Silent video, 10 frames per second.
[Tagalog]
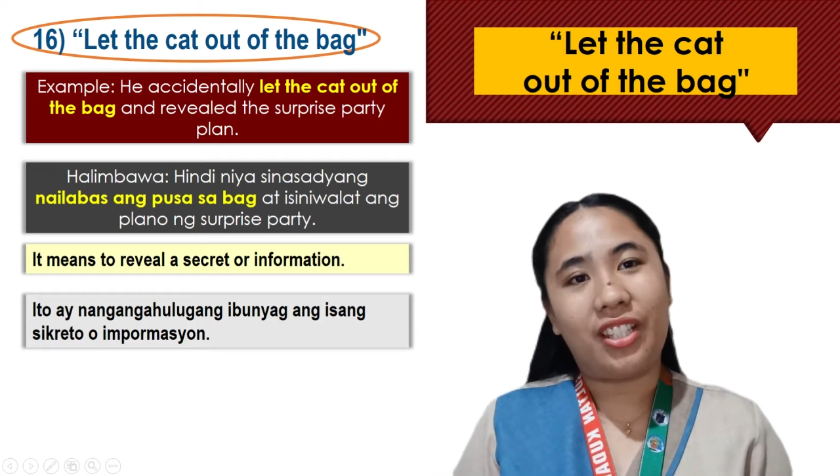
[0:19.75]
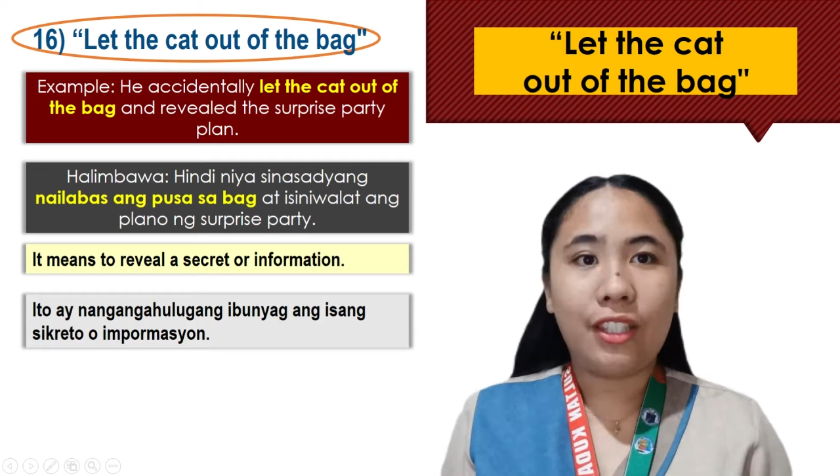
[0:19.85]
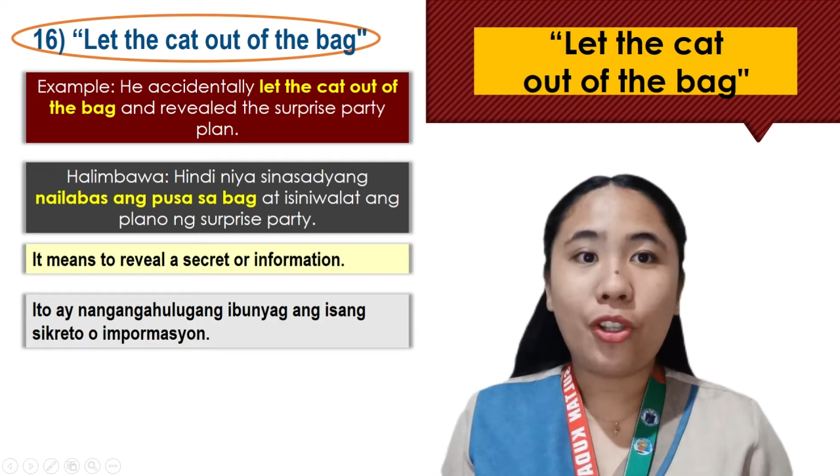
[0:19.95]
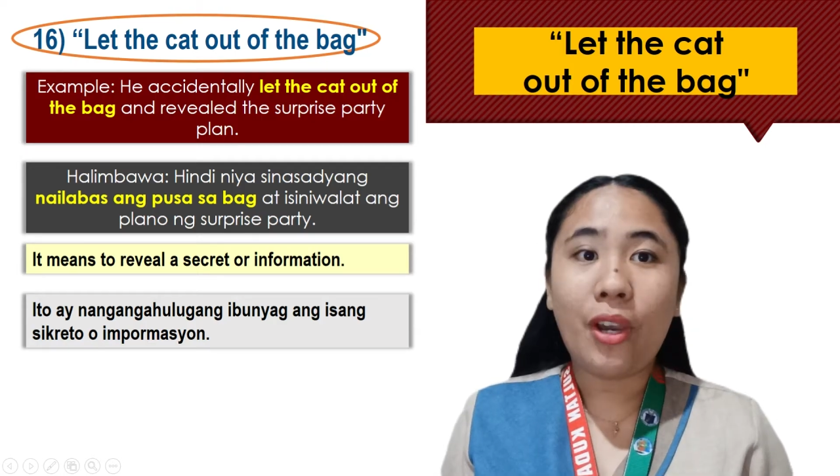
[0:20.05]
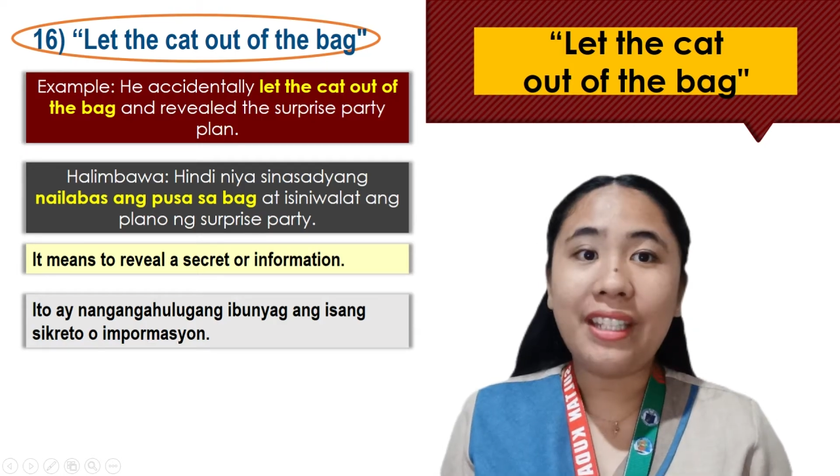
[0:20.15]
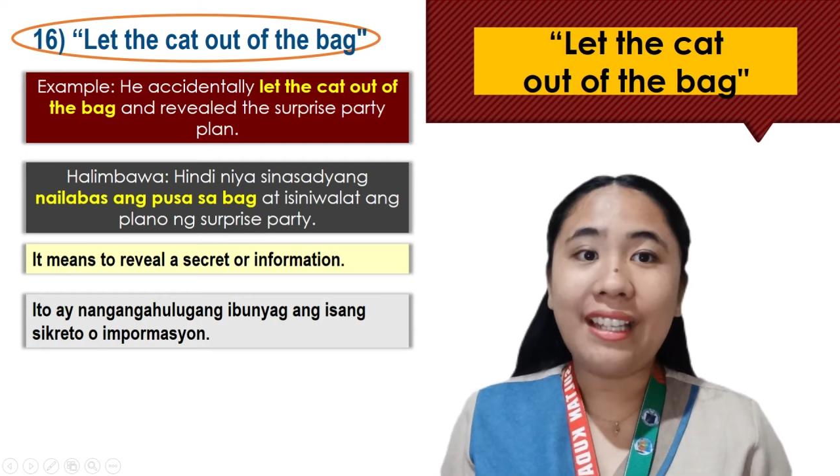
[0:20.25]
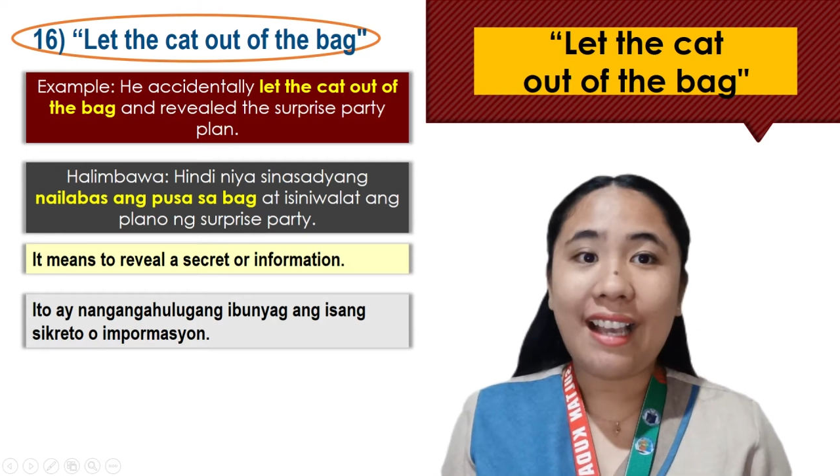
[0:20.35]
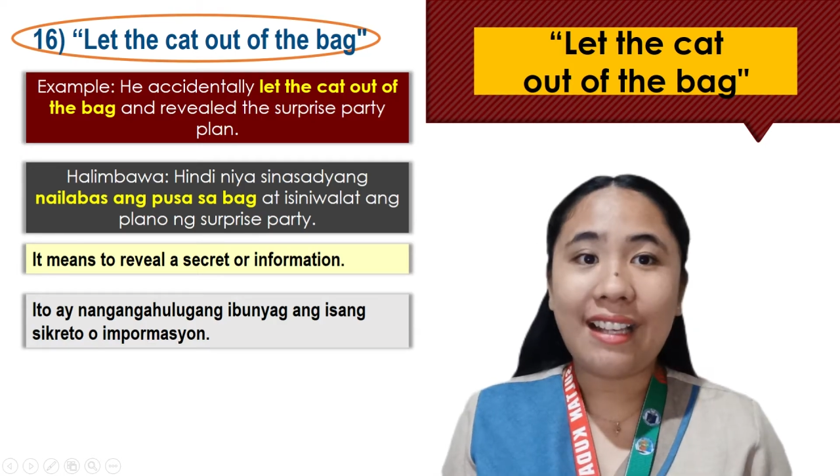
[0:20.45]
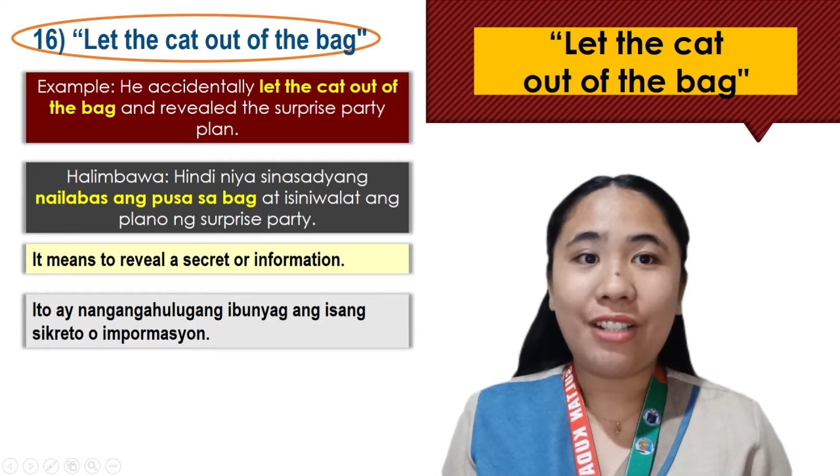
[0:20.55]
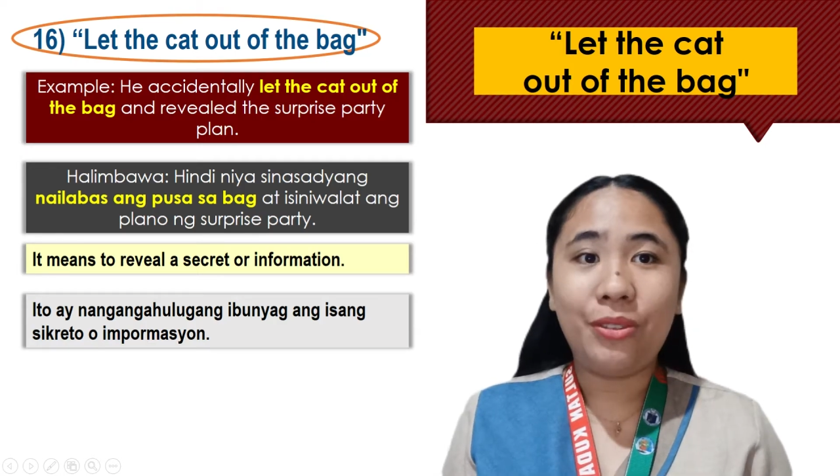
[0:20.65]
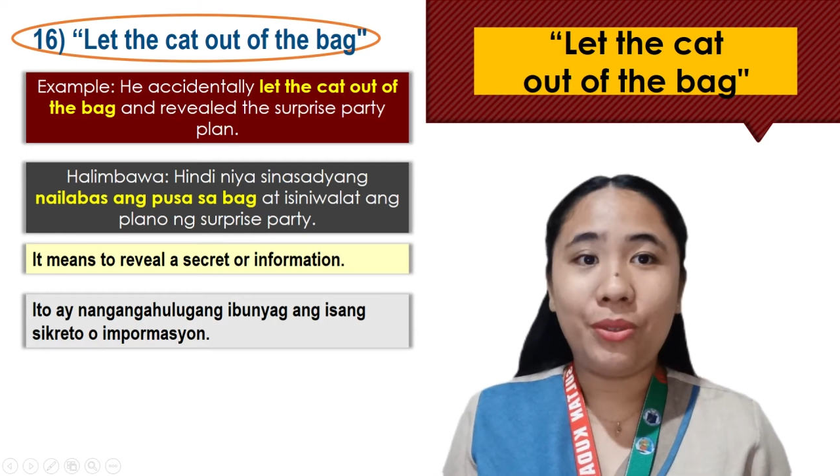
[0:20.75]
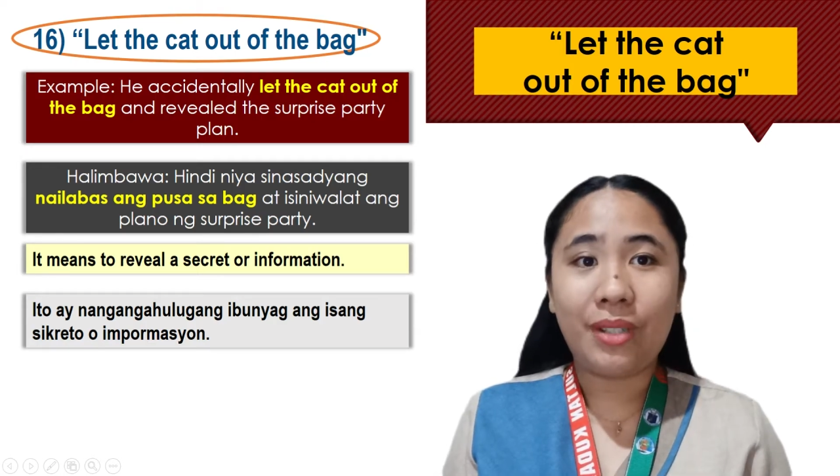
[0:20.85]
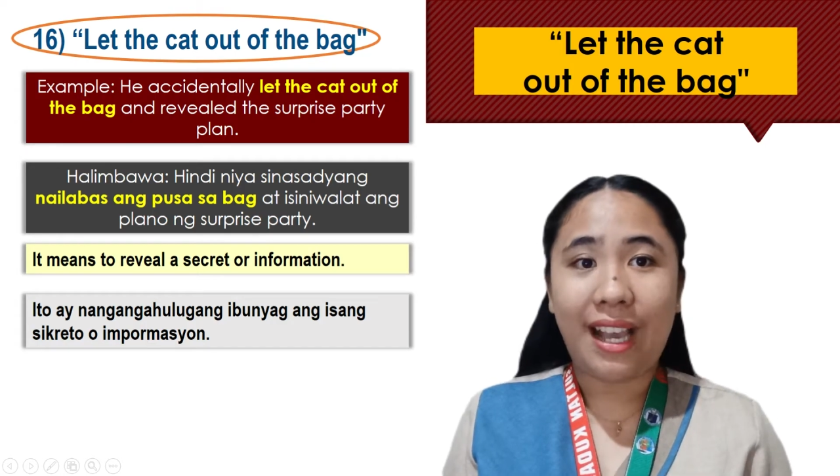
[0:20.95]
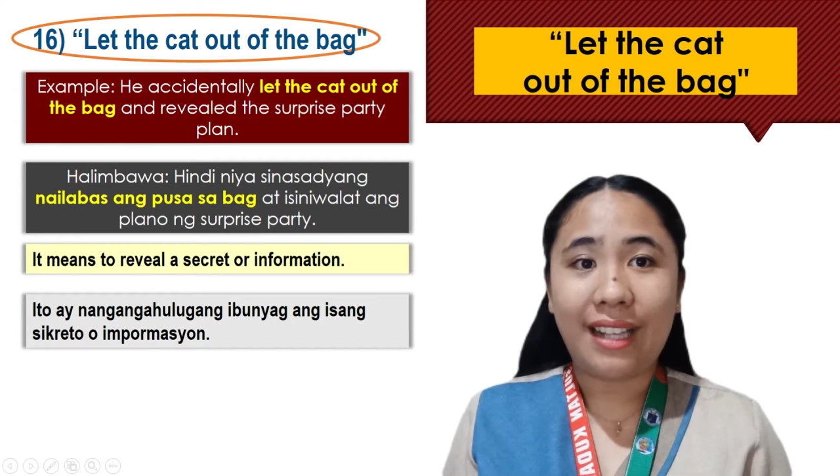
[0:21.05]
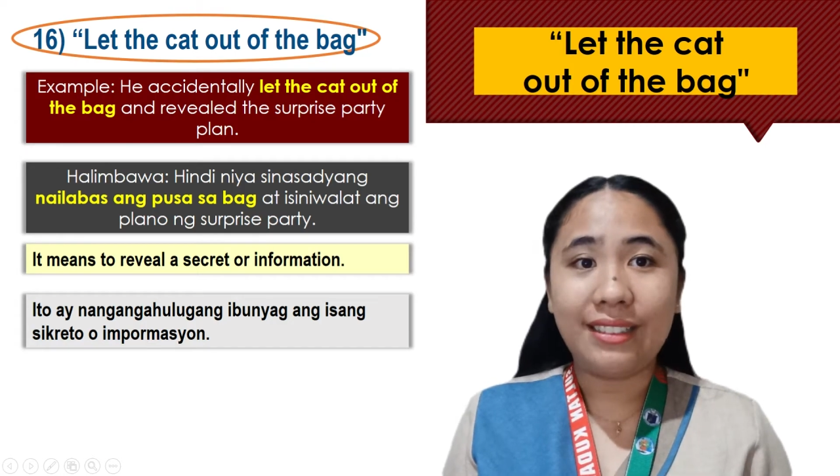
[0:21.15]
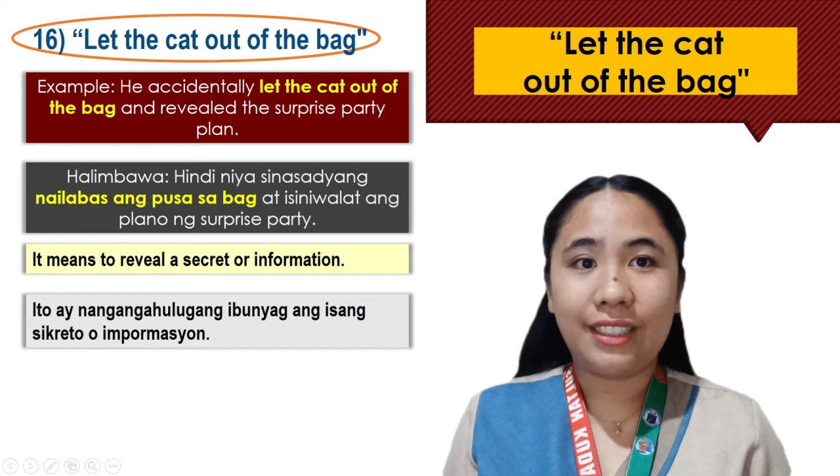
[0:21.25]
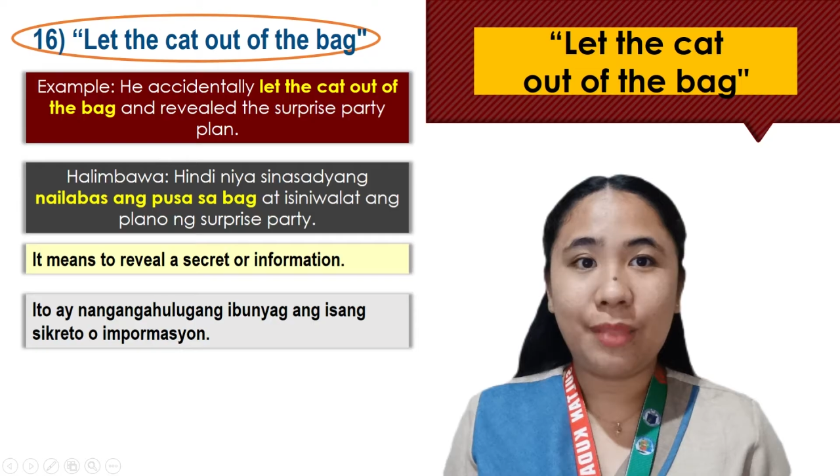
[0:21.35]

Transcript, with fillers: Ito ay nangangahulugang